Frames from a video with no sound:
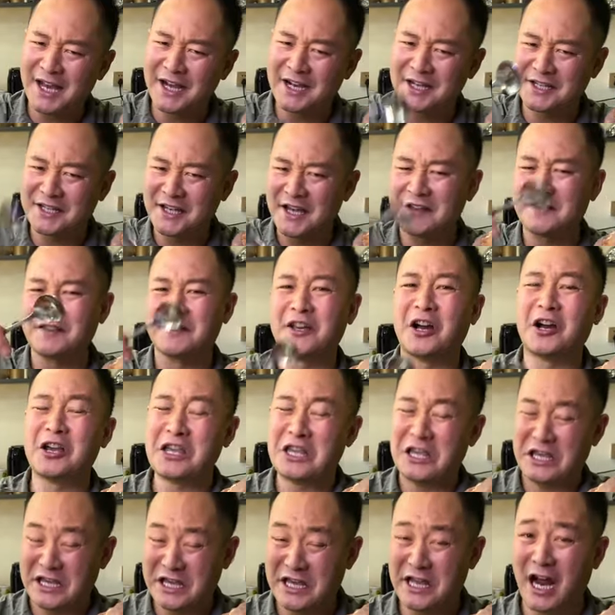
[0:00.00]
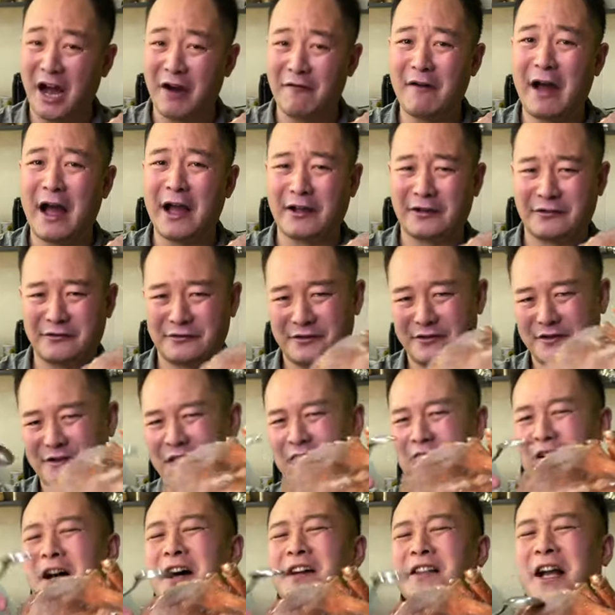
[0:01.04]
一个蟹子要一两万，
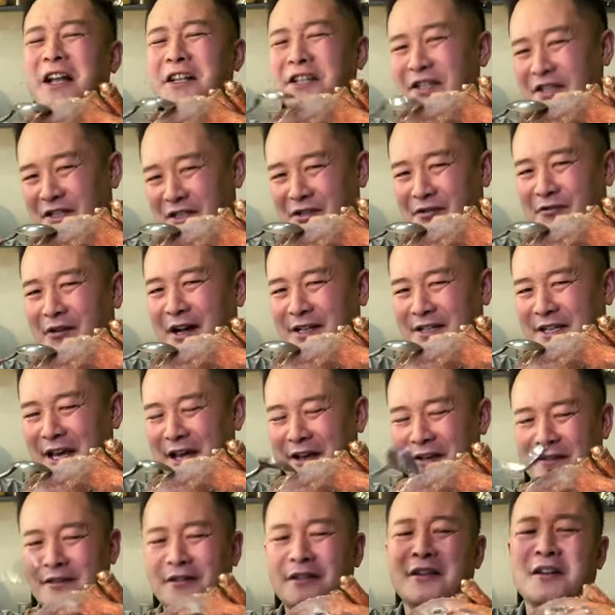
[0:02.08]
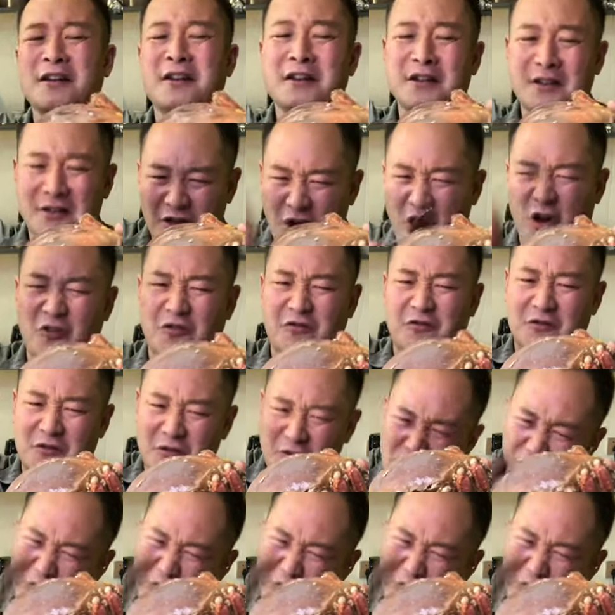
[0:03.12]
这一个才几十块钱，哼，